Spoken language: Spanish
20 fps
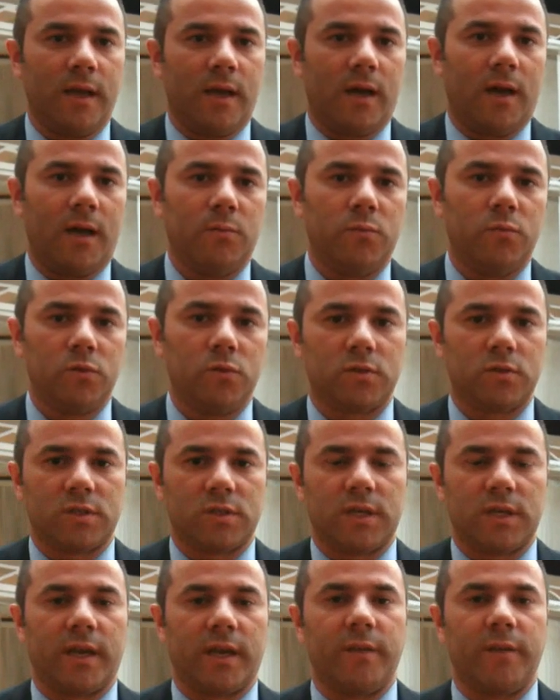Hay
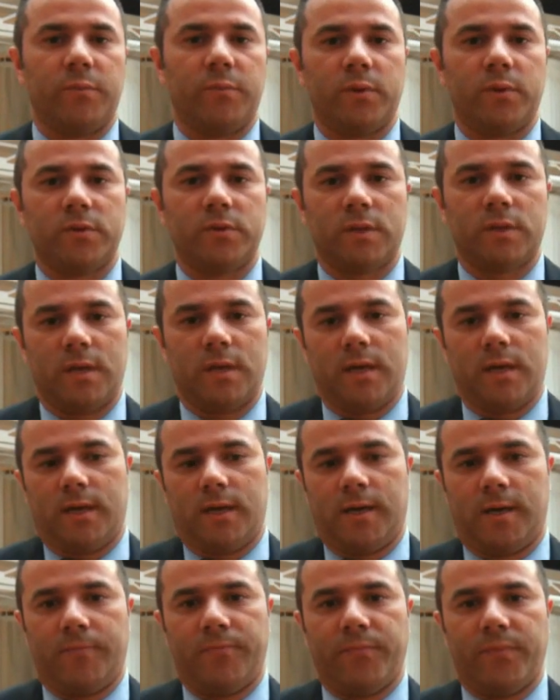muchos ejemplos
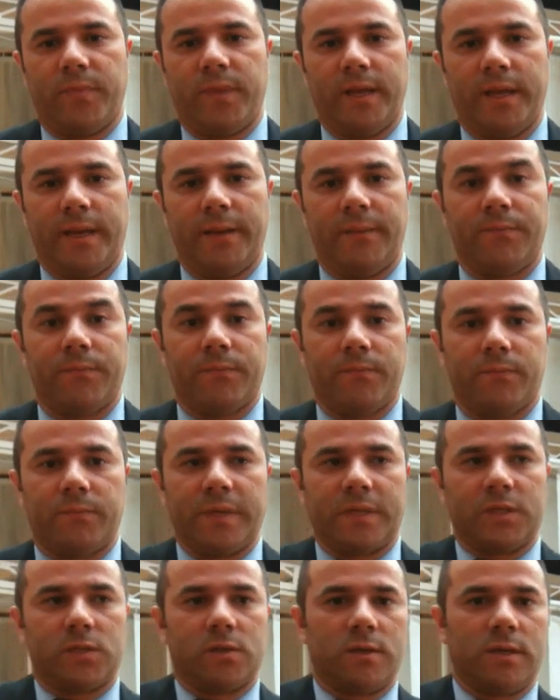em, de
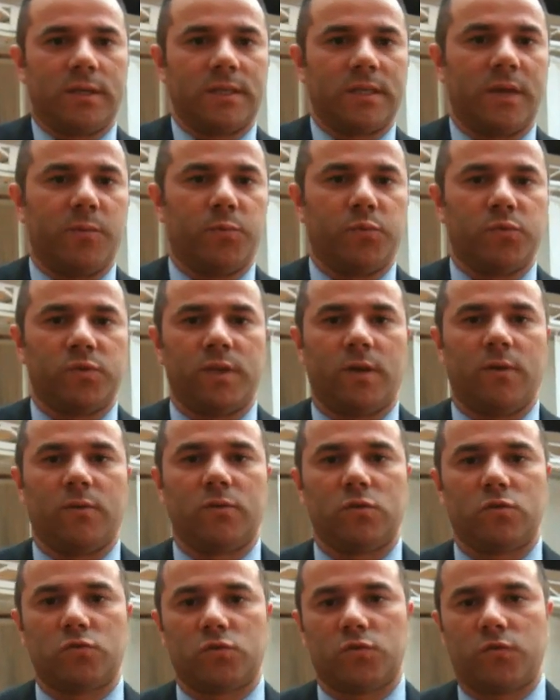personas que
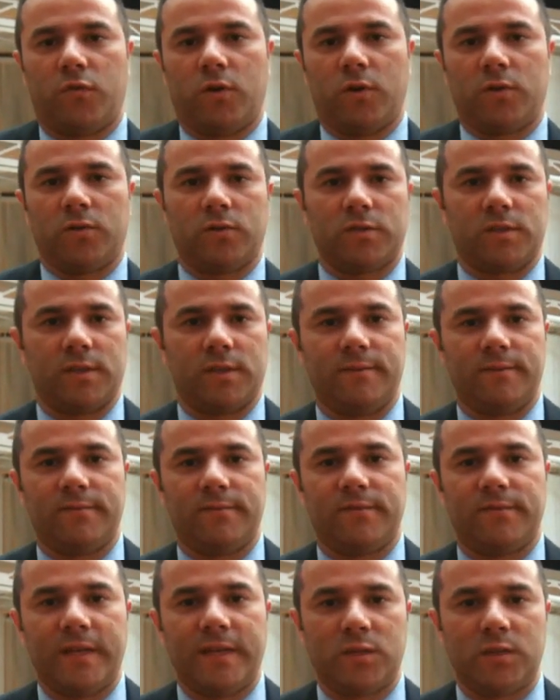pusieron sus fotos en
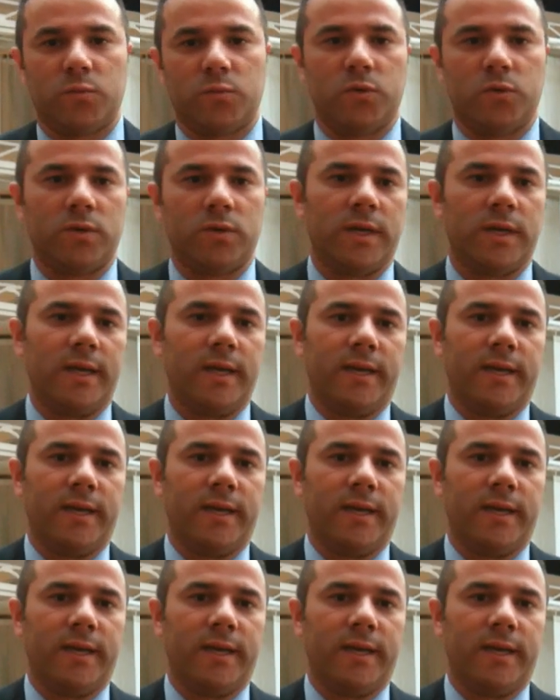Facebook